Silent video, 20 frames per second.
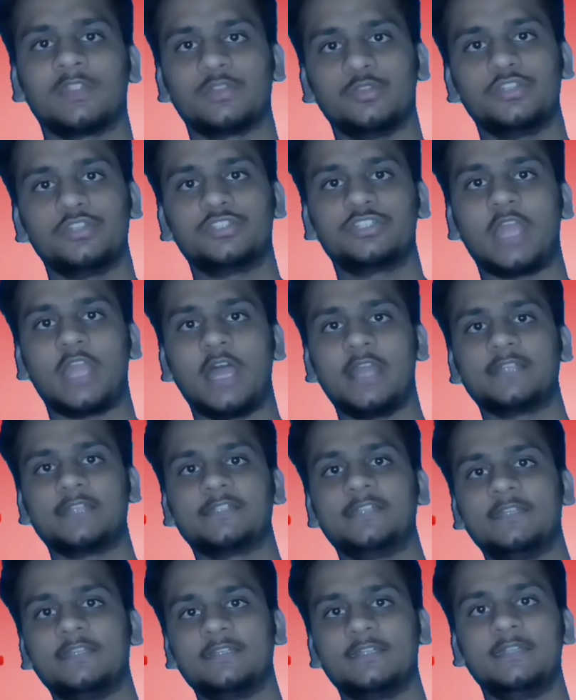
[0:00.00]
जो चार
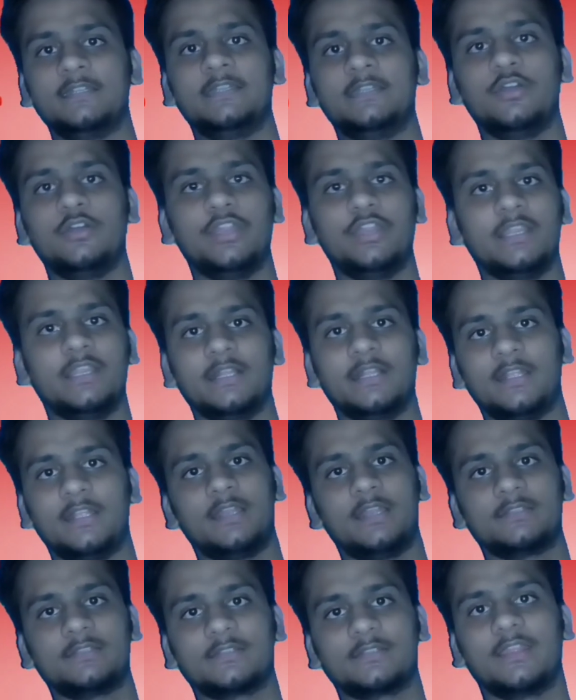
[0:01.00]
हज़ार घंटे और एक
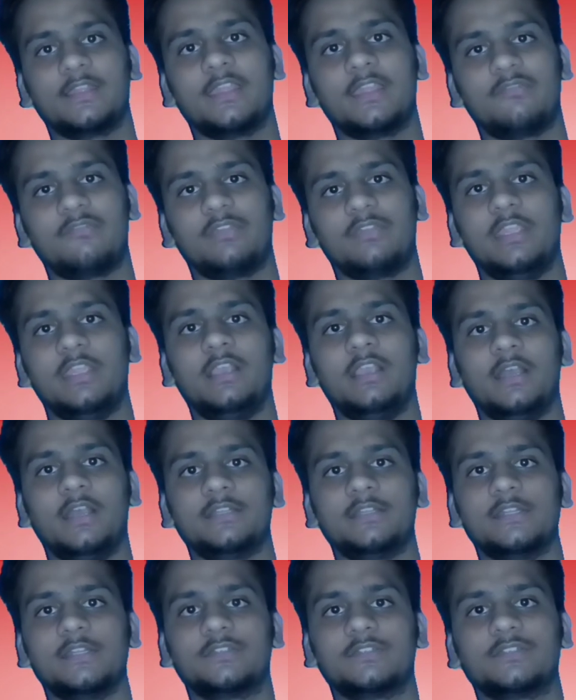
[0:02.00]
हज़ार एक
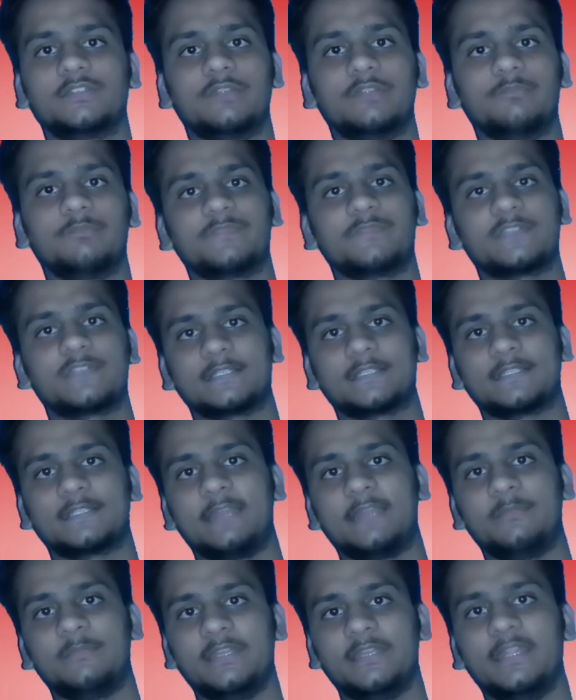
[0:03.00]
हज़ार
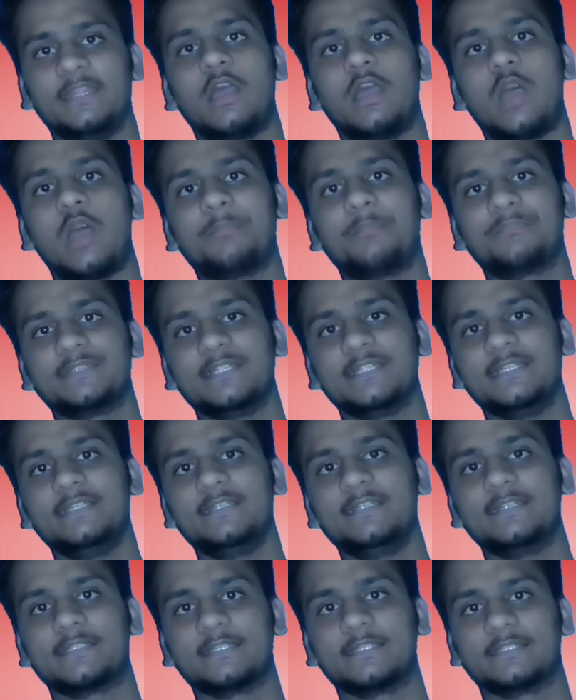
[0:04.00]
सब्सक्राइबर है आप जल्दी
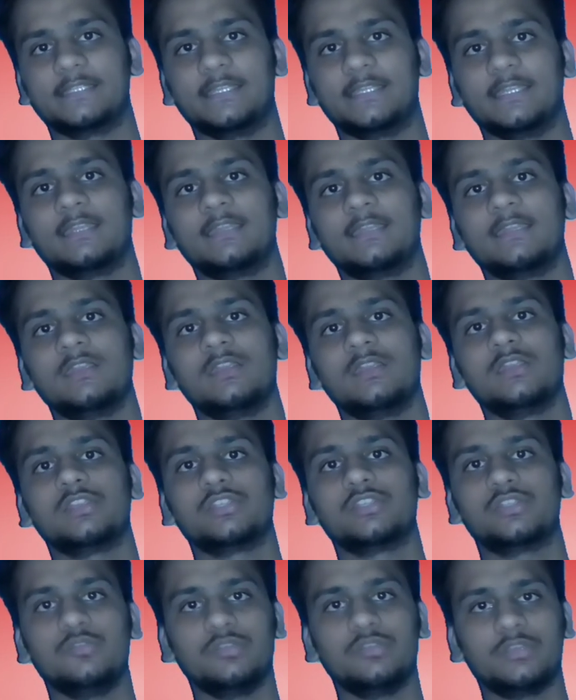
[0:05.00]
कर सकते हैं
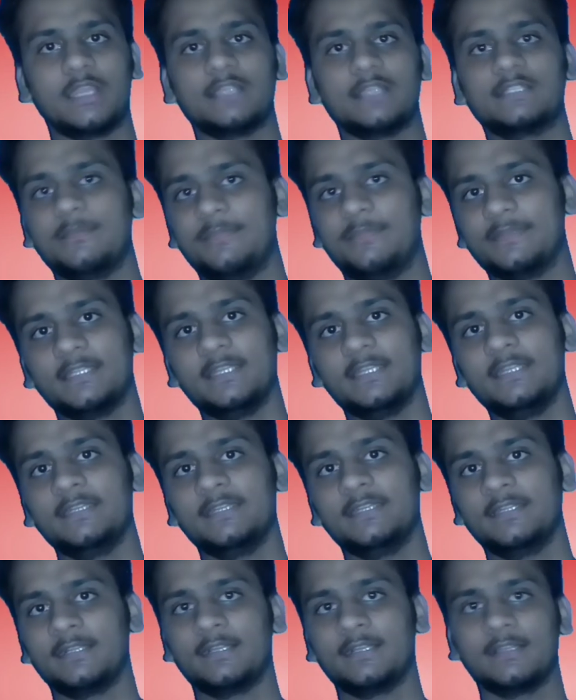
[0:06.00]
क्यों कैसे पता
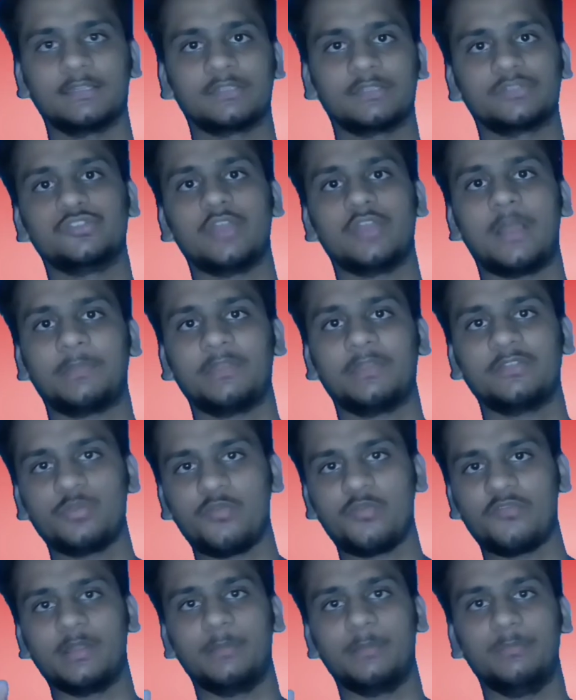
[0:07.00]
है जो आपके
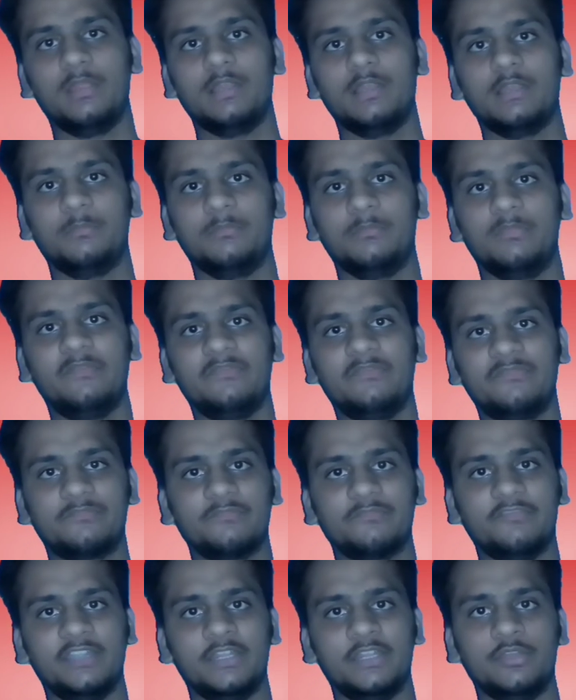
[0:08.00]
जो लंबे लंबे
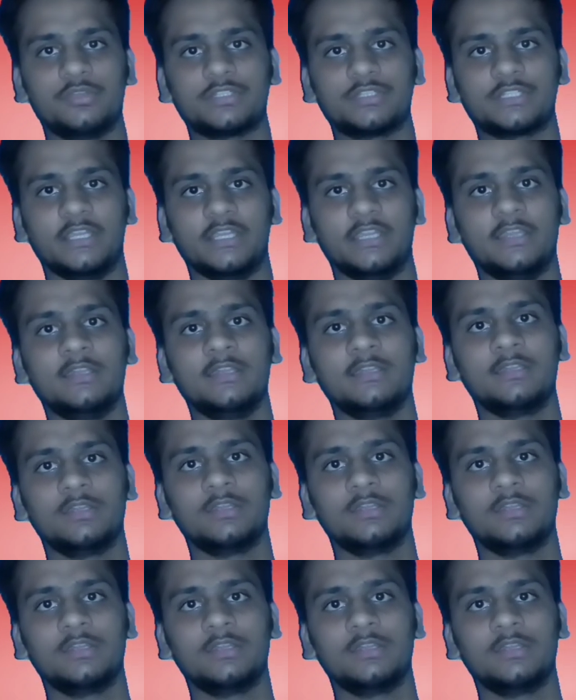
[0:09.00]
वीडियोस है